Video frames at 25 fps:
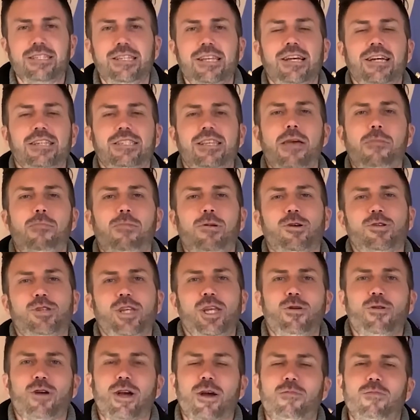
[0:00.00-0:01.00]
casi
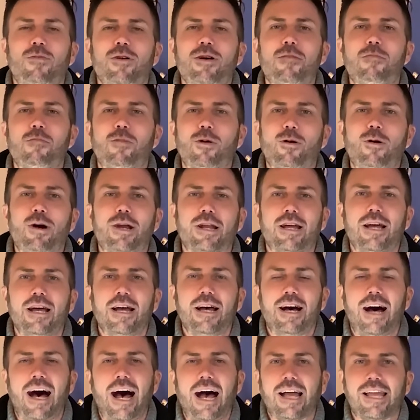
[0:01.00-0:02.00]
explosivos que pueden probar
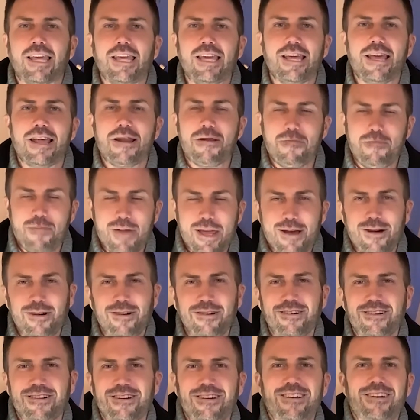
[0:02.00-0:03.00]
aquí en Mío.
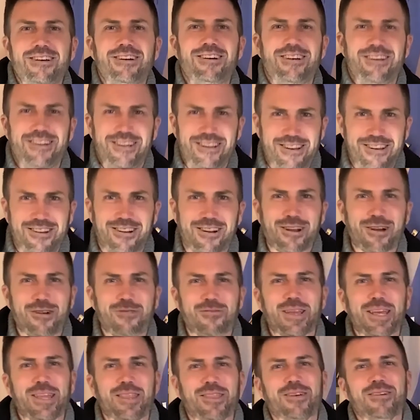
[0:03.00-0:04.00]
Lo
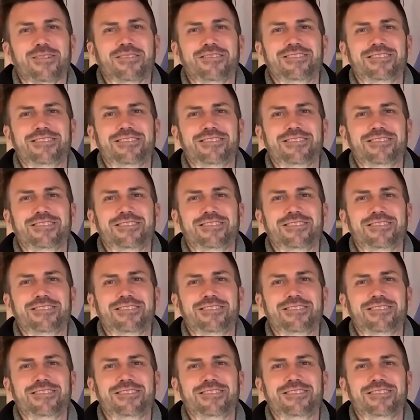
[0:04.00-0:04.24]
recomiendo.